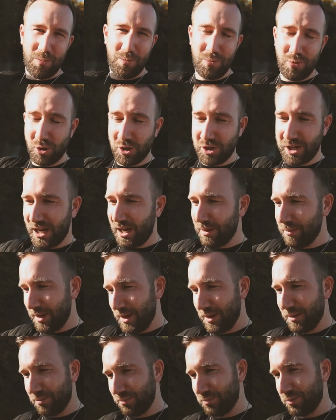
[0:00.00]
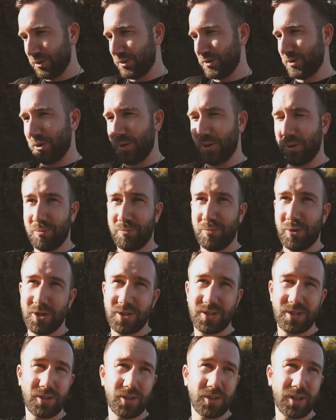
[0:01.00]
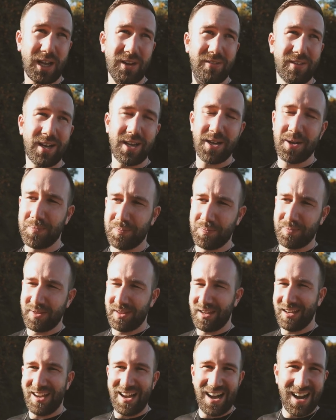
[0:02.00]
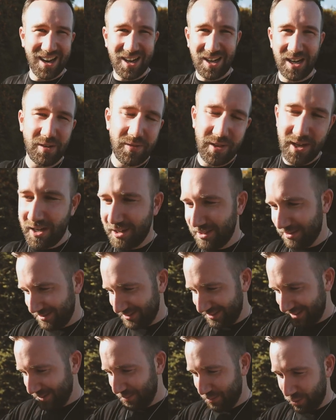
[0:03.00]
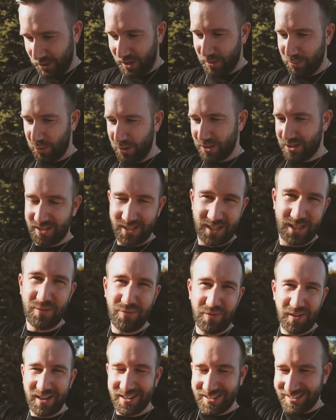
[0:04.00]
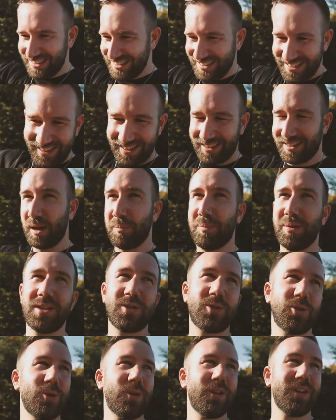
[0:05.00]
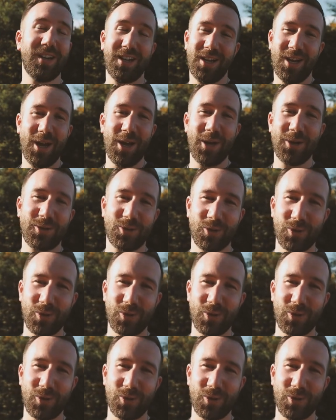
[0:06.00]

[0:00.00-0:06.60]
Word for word: pour Jérémy, pour son poste de travail, un clavier pour qu'il puisse kiffer, taper dessus et une